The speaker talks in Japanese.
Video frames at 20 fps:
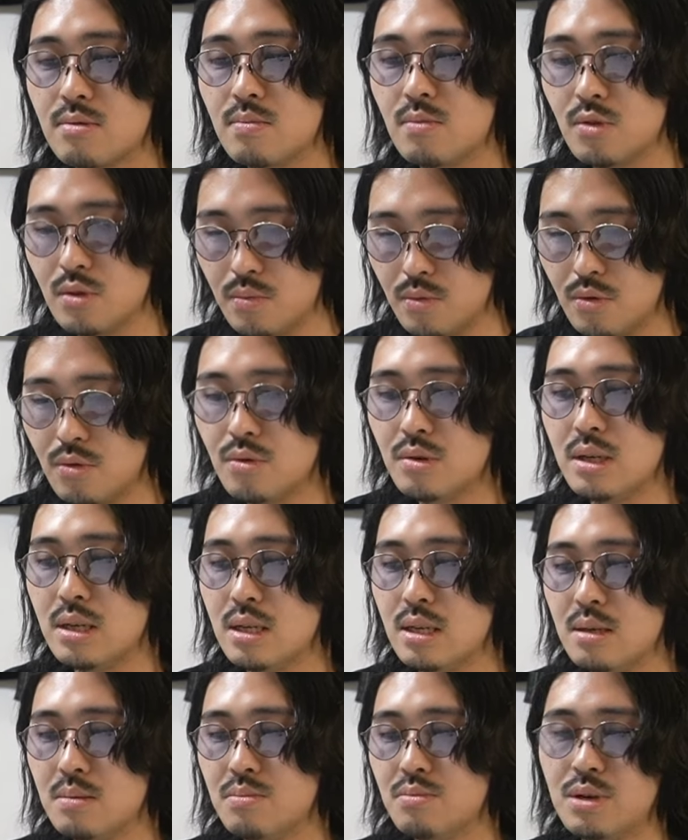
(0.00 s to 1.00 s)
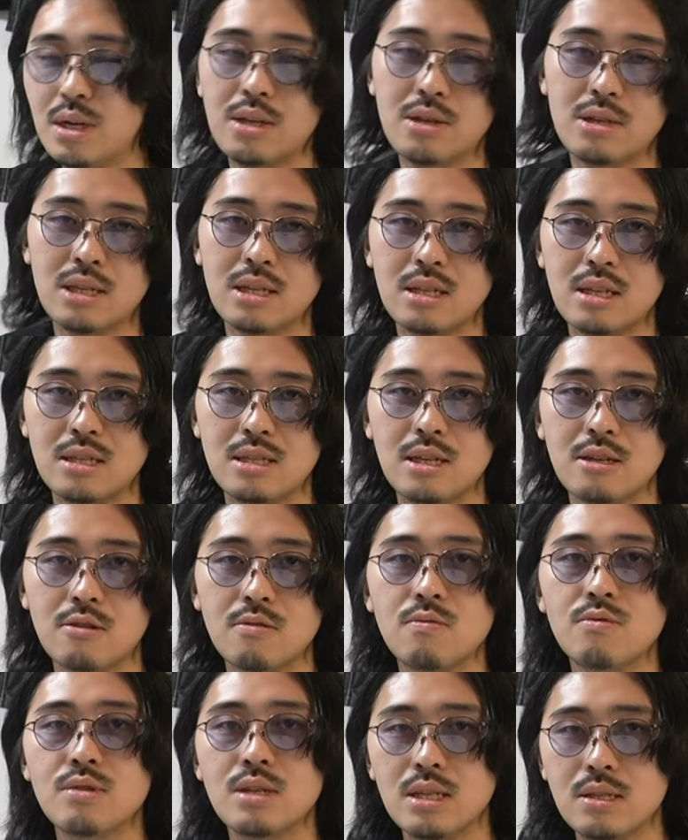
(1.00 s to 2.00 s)
ものも多いブランドさんたちだと
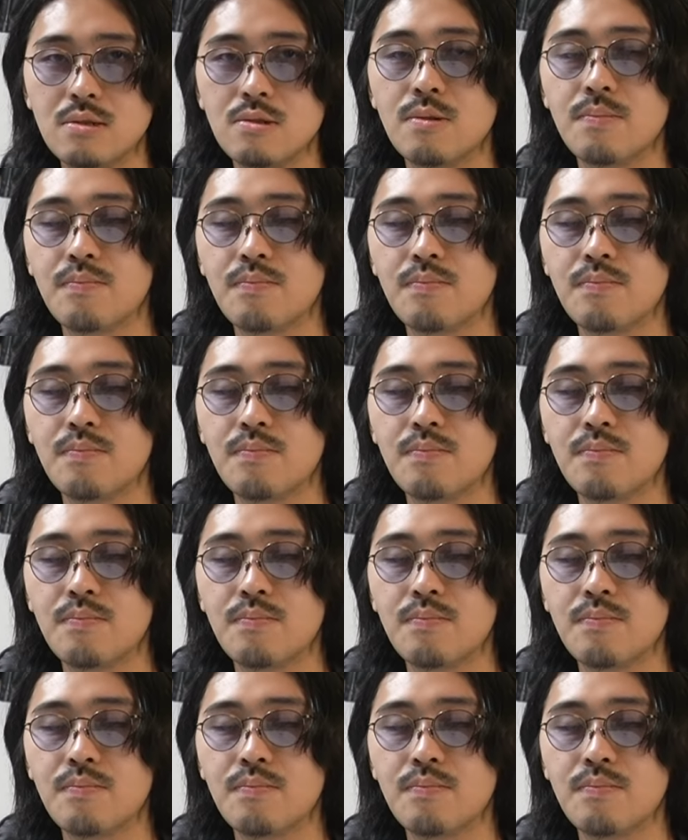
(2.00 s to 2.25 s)
思うんですよ、